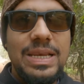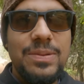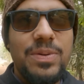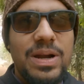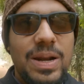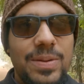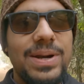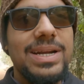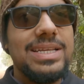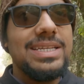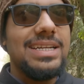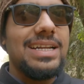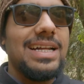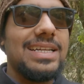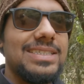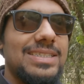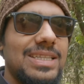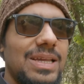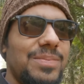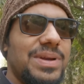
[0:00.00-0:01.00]
তিলপাড়া ব্যারেজের
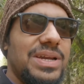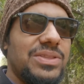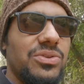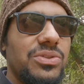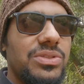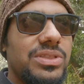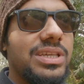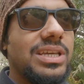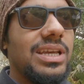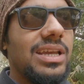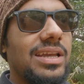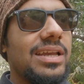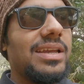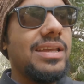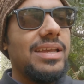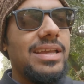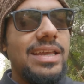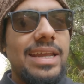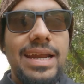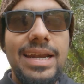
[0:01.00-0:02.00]
রাস্তা ভেতর দিয়ে
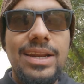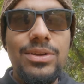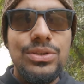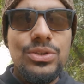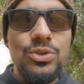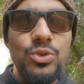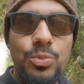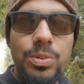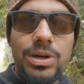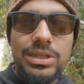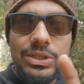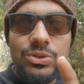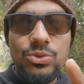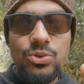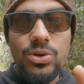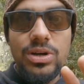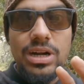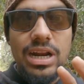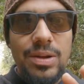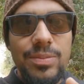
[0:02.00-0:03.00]
এখানে হচ্ছে দুপাশে
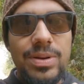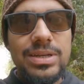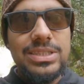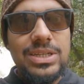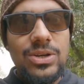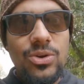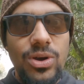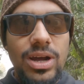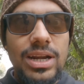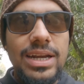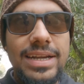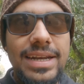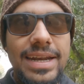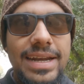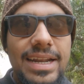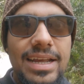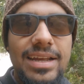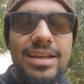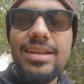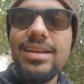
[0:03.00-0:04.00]
দুটো গ্রাম আছে লোকালিটি
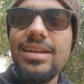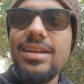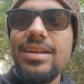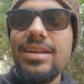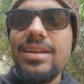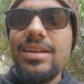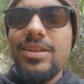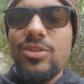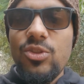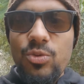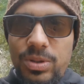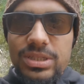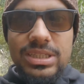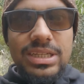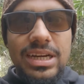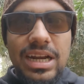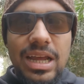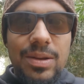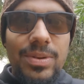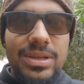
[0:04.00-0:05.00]
এটা
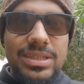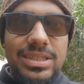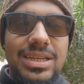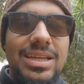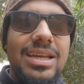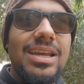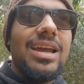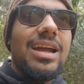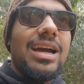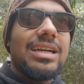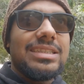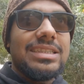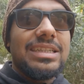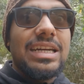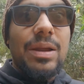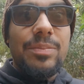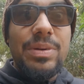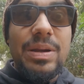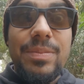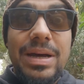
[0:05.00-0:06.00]
দুপাশে গ্রাম আছে আর সে
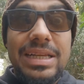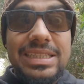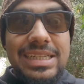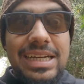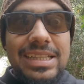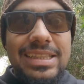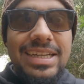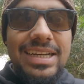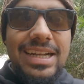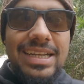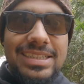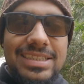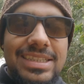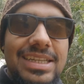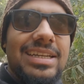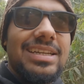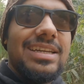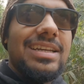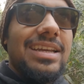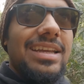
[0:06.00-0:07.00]
গ্রামের মাঝখান দিয়ে
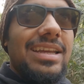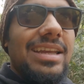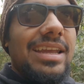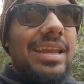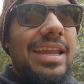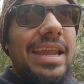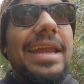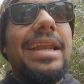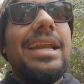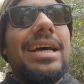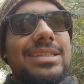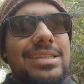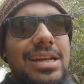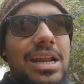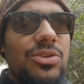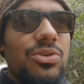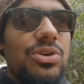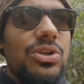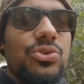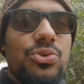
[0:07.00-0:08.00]
রাস্তা এই
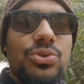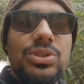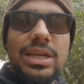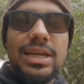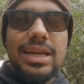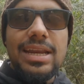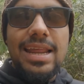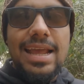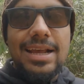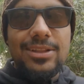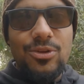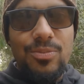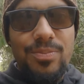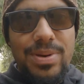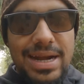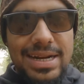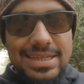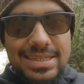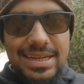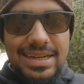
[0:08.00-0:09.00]
রাস্তাটা ধরে সোজা গেলে একদম
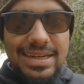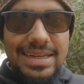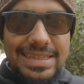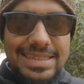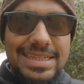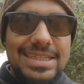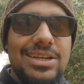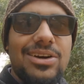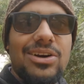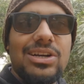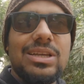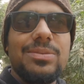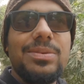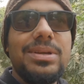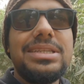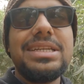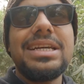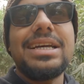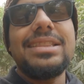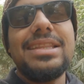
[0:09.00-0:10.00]
ব্যারেজের নিচে যাওয়া
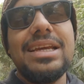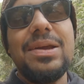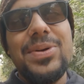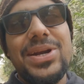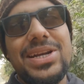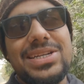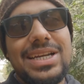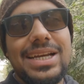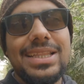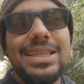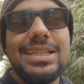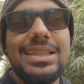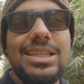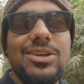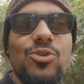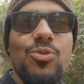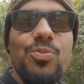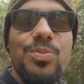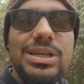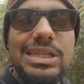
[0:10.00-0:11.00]
যাবে যেখান থেকে ব্যারেজটাকে দেখতে
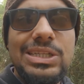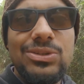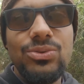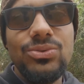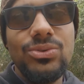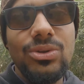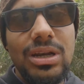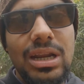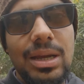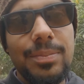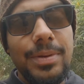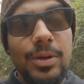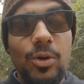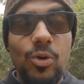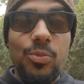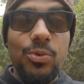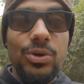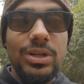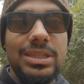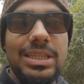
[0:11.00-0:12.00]
খুব বেশি সুন্দর লাগবে
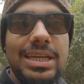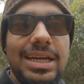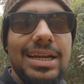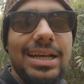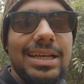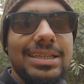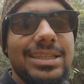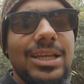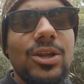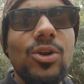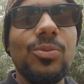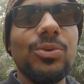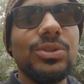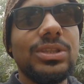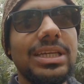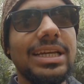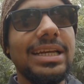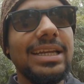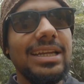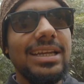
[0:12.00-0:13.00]
ওপরের থেকে রাস্তার ওপর
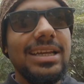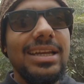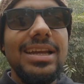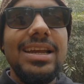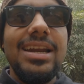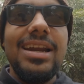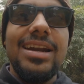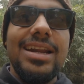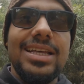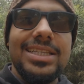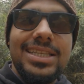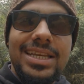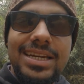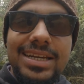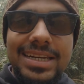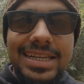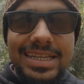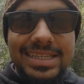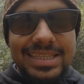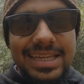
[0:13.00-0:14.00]
থেকে রাস্তার
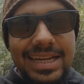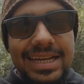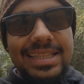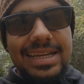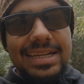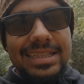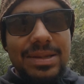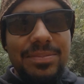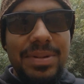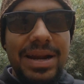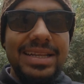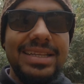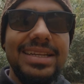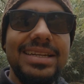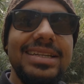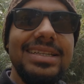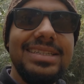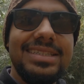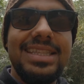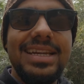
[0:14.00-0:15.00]
নিচ থেকে দেখতে
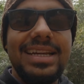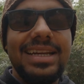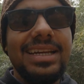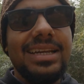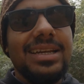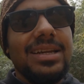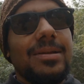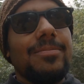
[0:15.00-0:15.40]
ব্যারেজের নিচ থেকে